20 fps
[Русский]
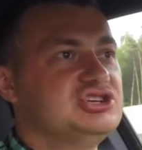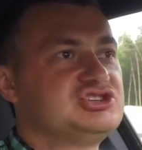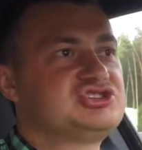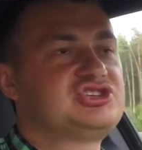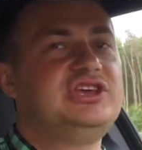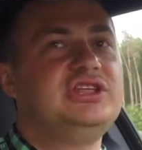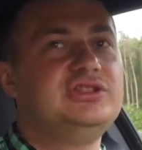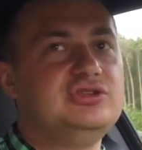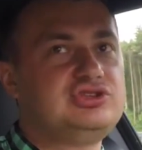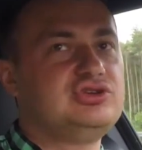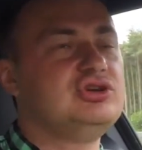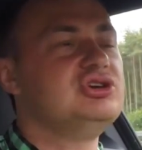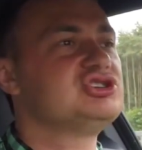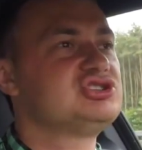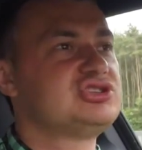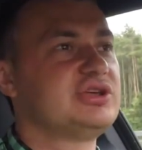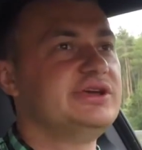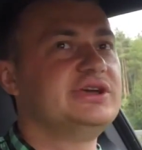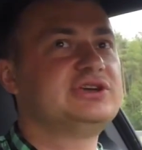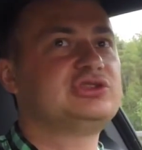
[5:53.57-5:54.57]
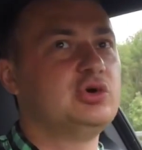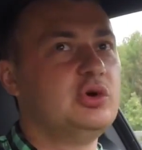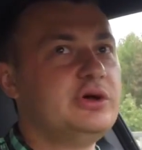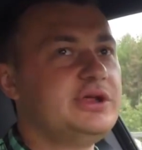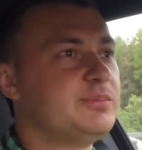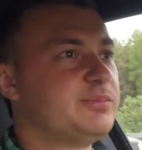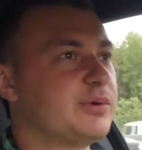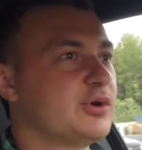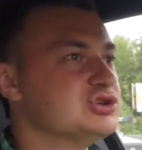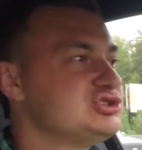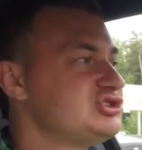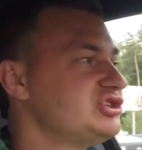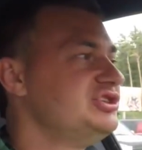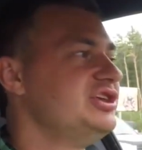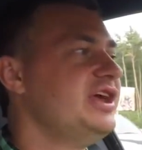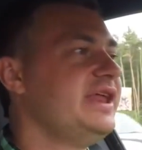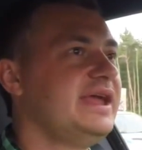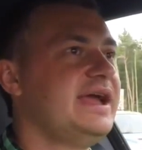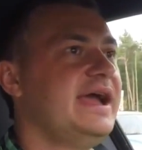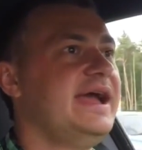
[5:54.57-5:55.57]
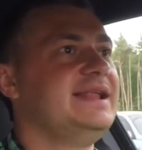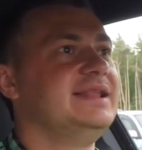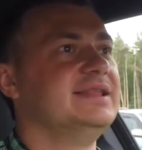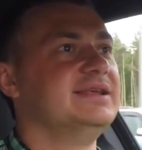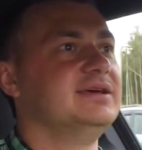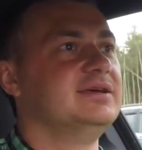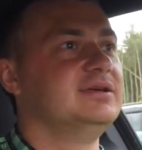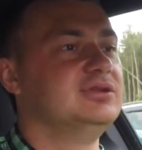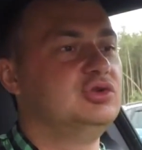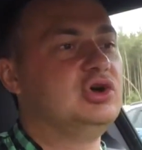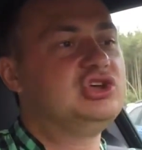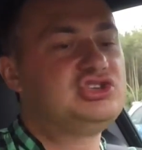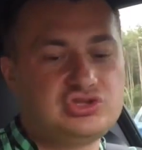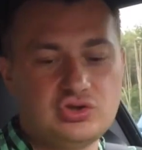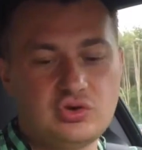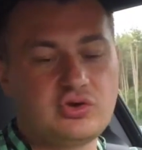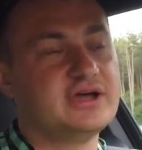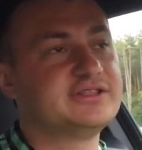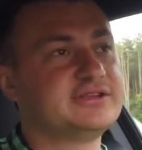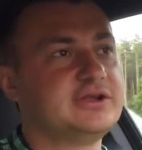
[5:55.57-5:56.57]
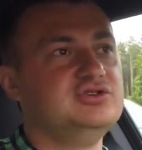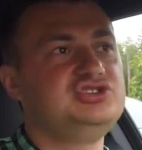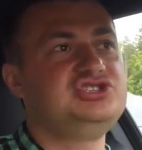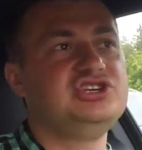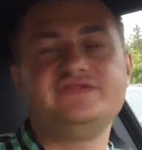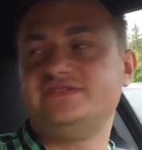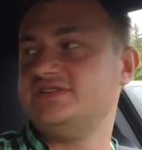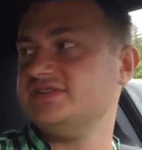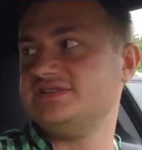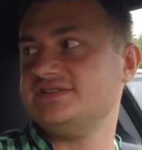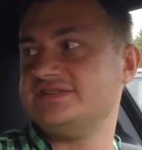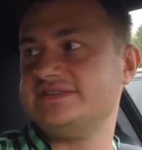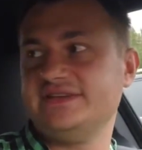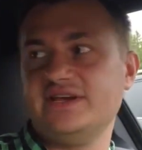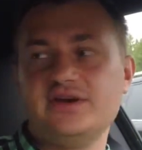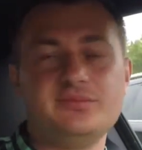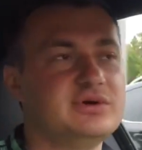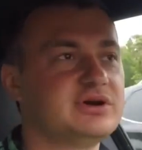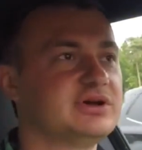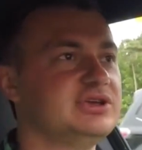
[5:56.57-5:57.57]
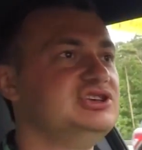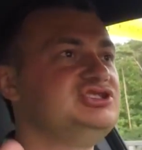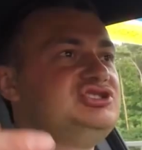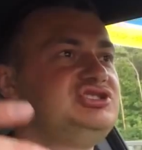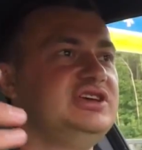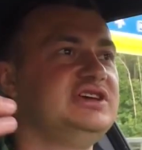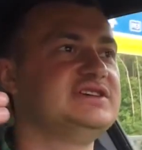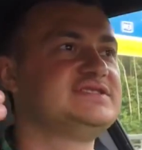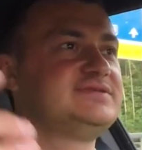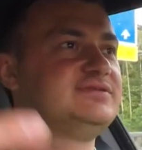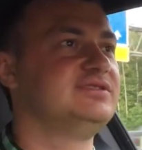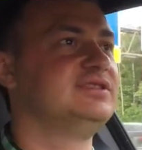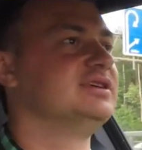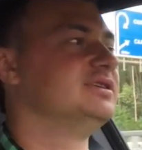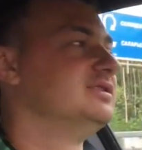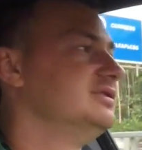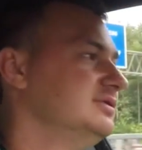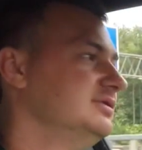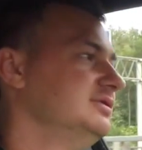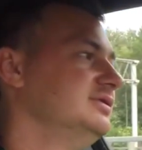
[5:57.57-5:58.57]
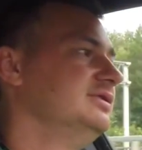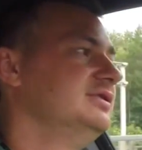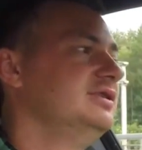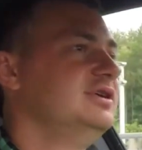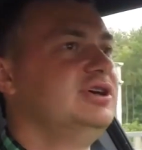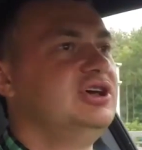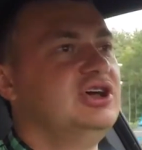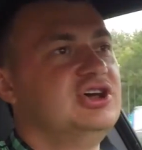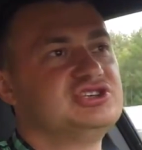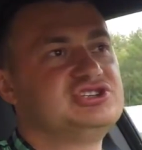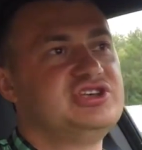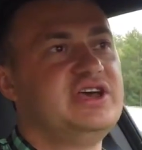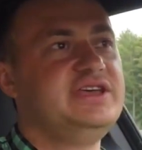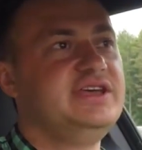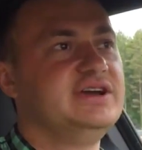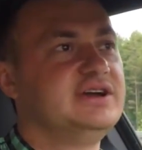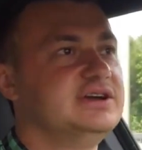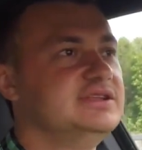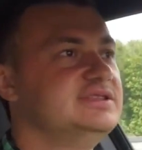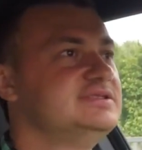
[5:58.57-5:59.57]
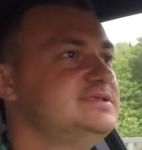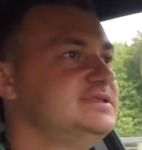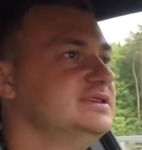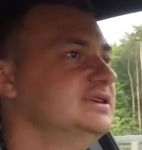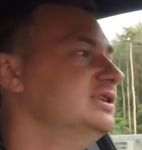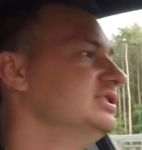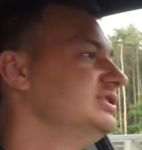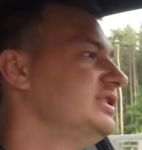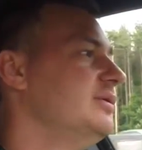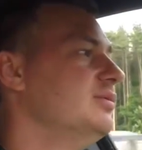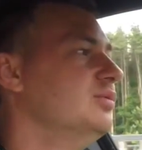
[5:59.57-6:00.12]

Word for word: Скинуть ее с траектории просто нереально. Но если только отключить все системы, естественно, заехать э,